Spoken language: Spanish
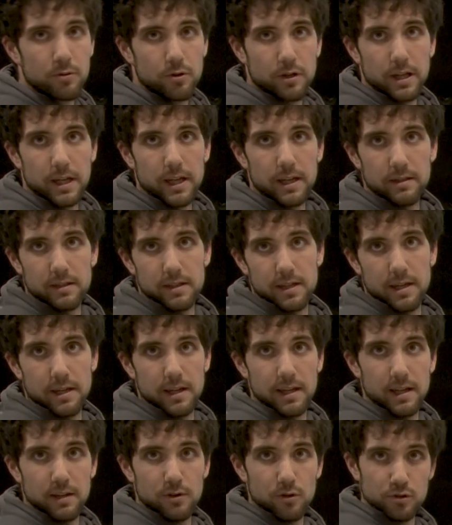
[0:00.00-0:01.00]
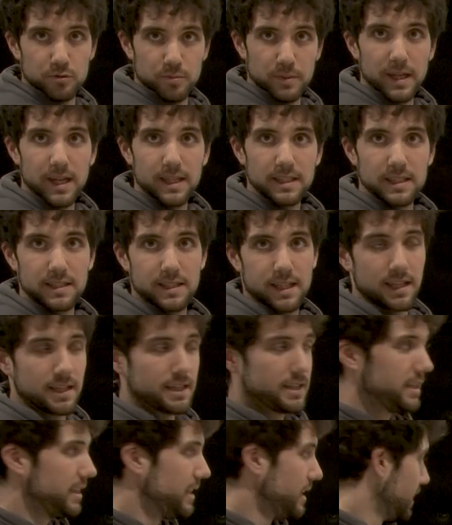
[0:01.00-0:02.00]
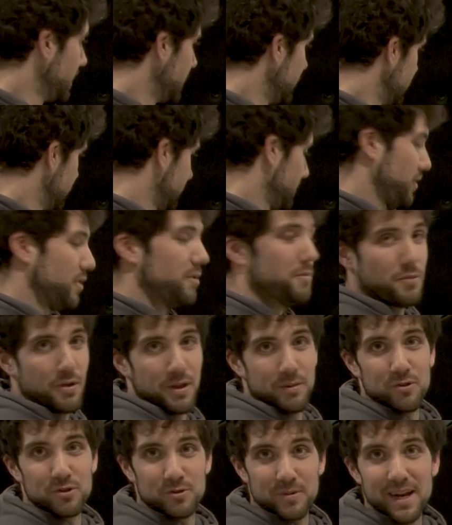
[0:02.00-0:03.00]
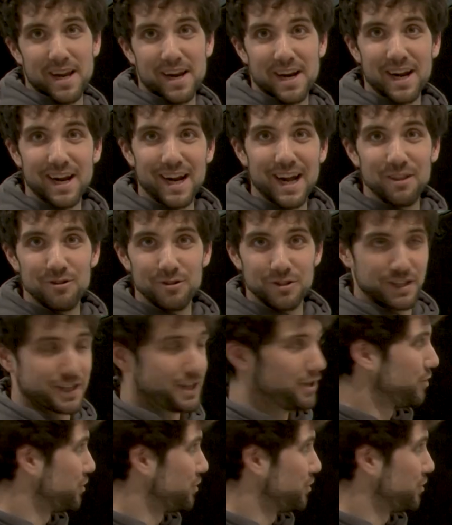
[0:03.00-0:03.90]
porque tiene dos vías. Este, como podemos ver, arrancado, tiene